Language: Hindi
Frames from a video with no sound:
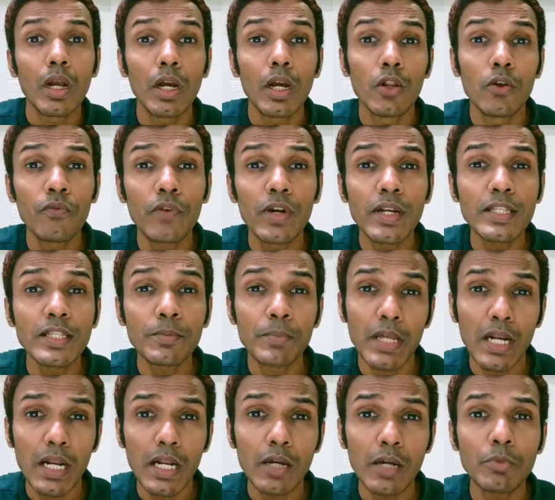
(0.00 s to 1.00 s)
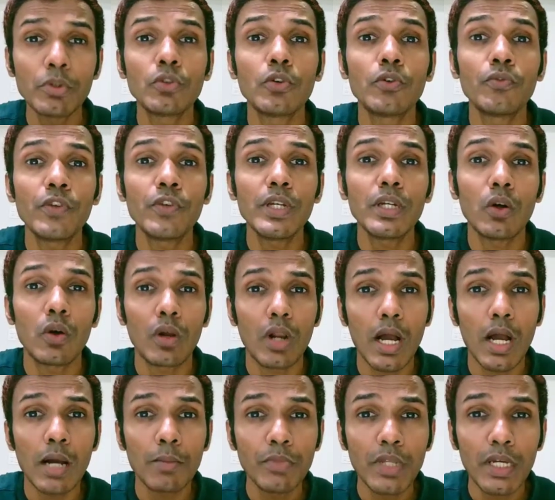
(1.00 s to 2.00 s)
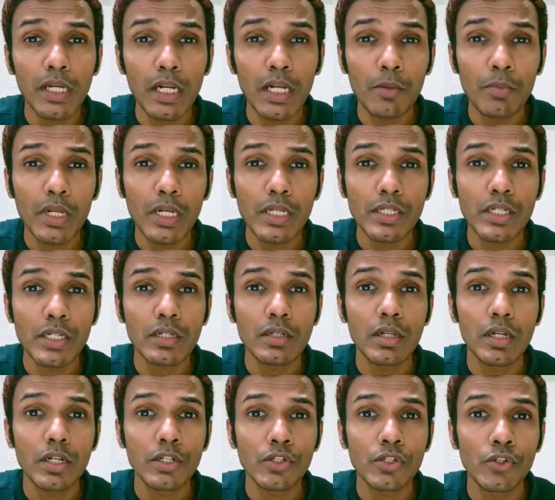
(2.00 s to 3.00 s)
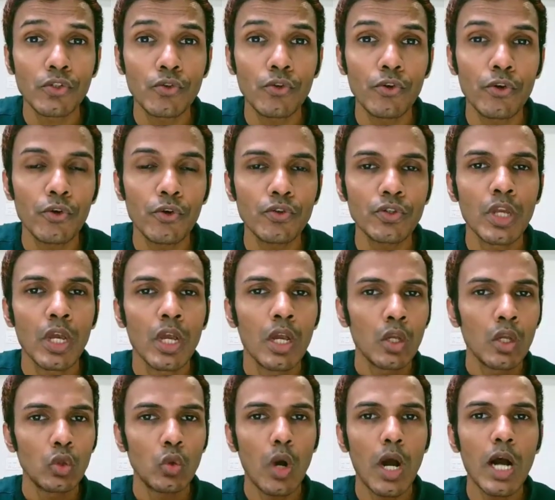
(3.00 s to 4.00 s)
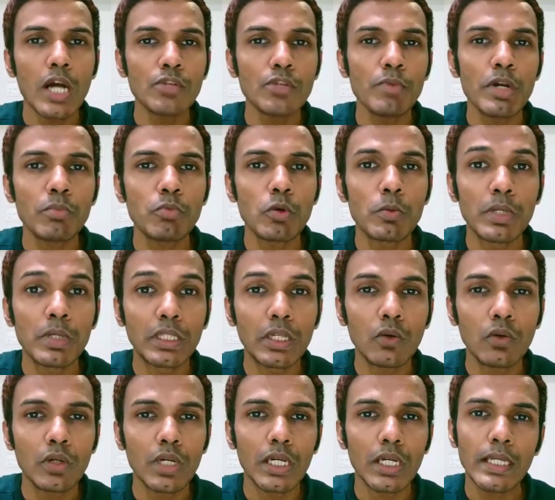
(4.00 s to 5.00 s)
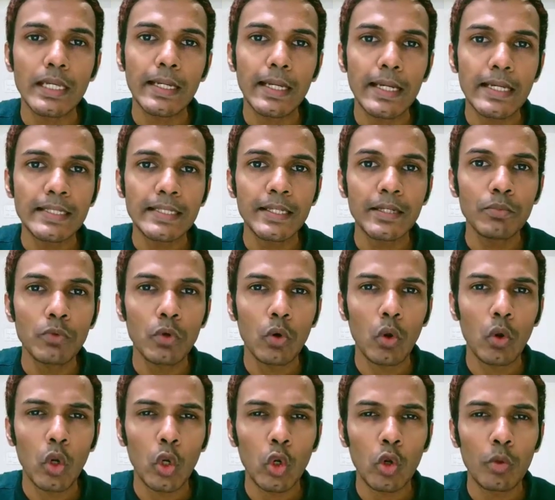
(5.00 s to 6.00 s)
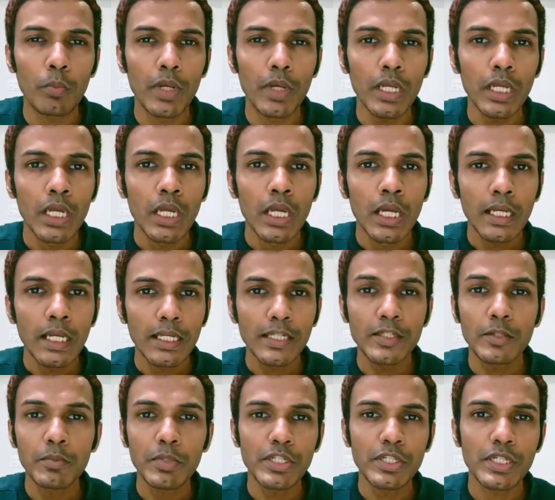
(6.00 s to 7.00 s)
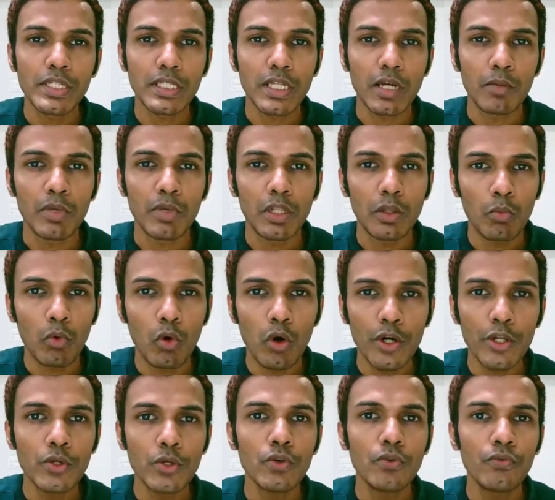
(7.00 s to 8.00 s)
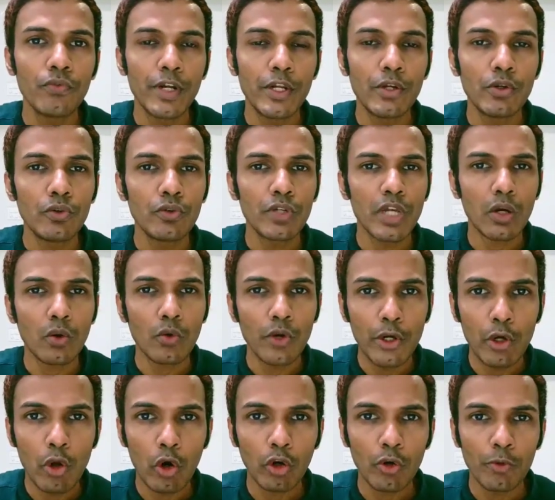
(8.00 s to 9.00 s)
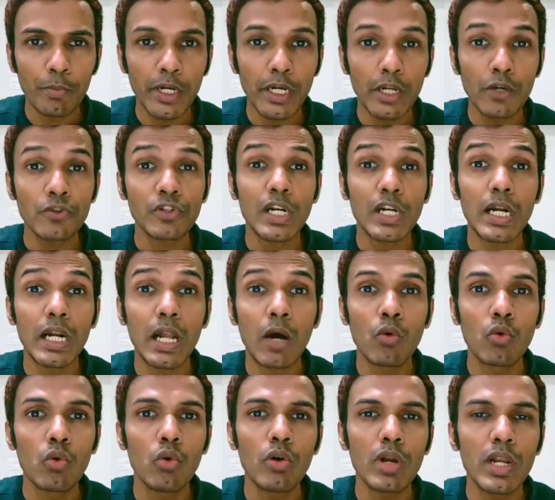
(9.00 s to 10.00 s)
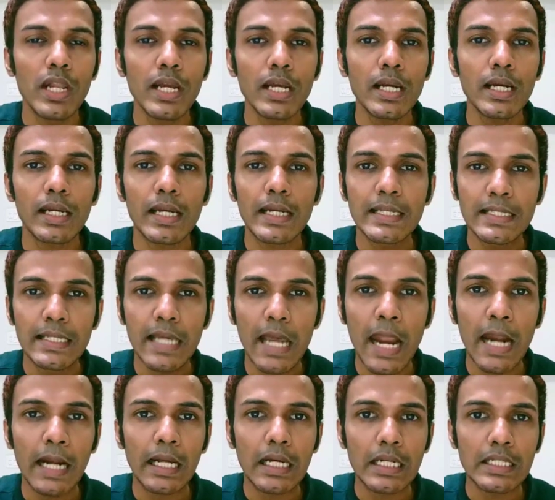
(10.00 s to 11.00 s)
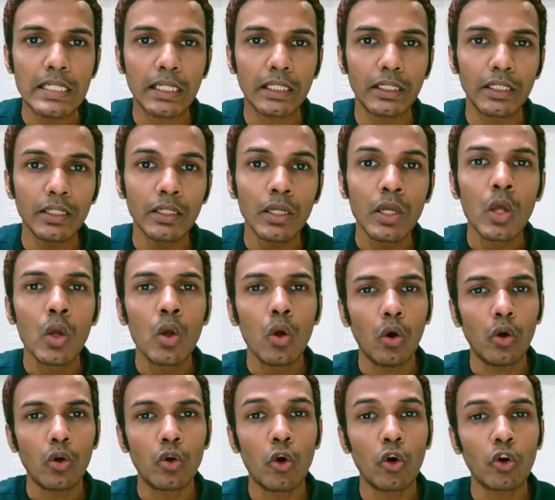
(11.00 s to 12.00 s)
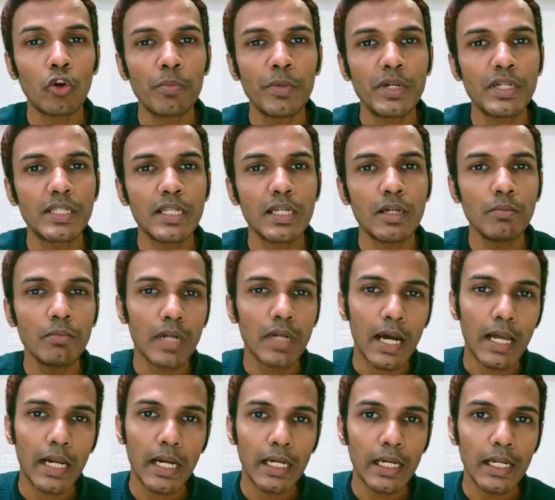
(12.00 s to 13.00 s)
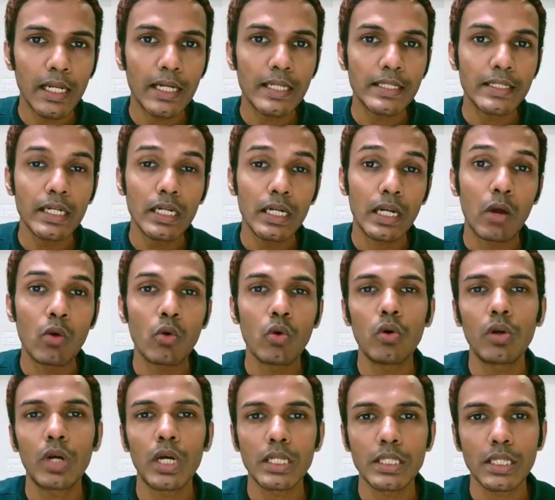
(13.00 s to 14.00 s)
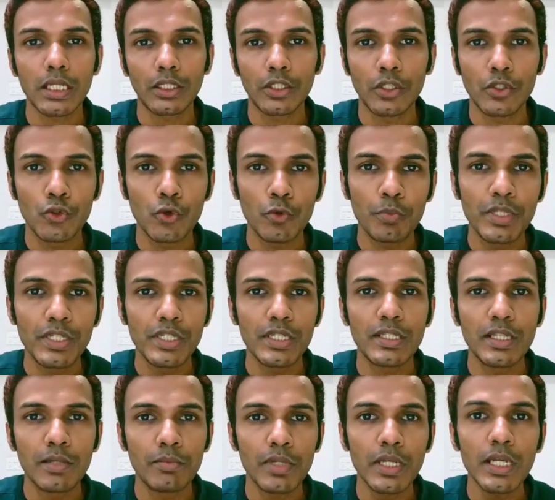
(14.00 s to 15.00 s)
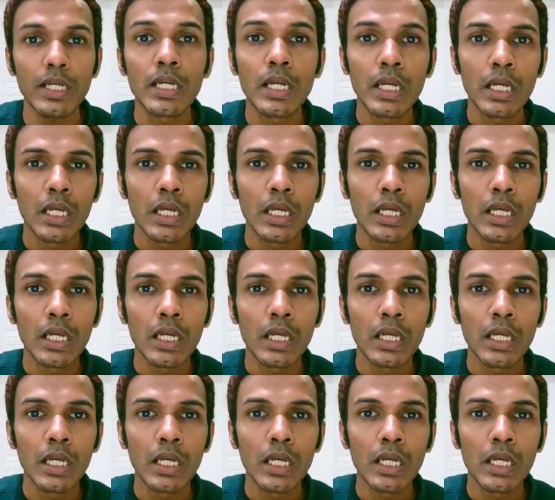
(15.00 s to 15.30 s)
हेलो फ्रेंड्स मेरा नाम है तोफीक और आप देख रहे हैं मेरा चैनल लक्ष्य स्टूडियोज़ तो आज मैं आपको बताऊंगा कि कैसे हम कोरल रॉ में किसी भी चीज़ का मतलब ऑडियो वीडियो या कोई डॉक्यूमेंट है उसका डाउनलोड लिंक कैसे ऐड कर सकते हैं और डॉक्यूमेंट से हम डायरेक्टली कैसे डाउनलोड कर सकते हैं जो भी चीज़ हमने